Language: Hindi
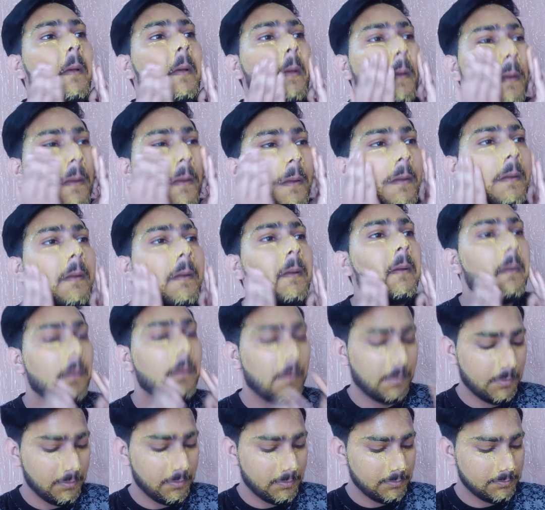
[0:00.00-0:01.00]
अब इसकी
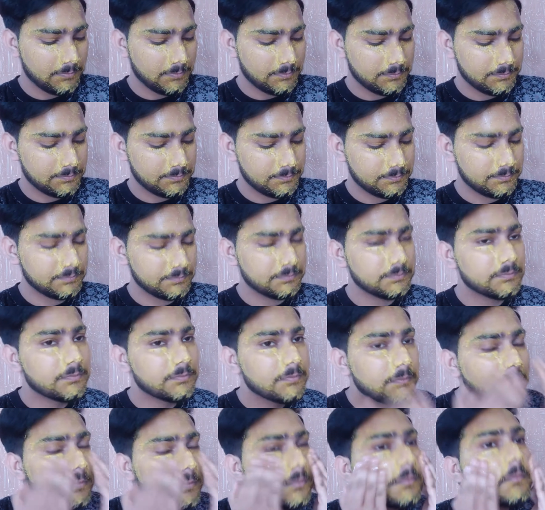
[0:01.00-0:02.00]
पाँच मिनट हम अपने
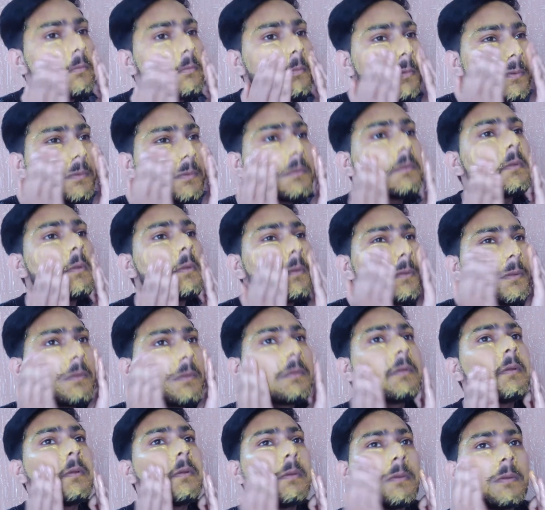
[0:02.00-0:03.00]
फेस पर अच्छे से
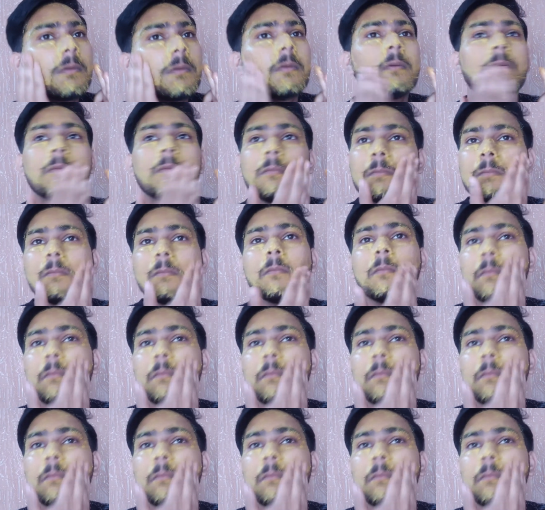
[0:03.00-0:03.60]
मसाज कर लेंगे